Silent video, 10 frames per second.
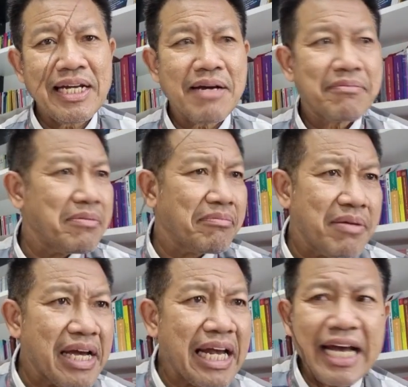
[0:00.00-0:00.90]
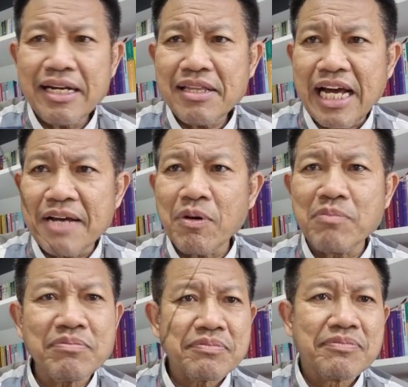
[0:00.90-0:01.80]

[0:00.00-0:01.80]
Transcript: นะไม่มีอะไรนิสัยผม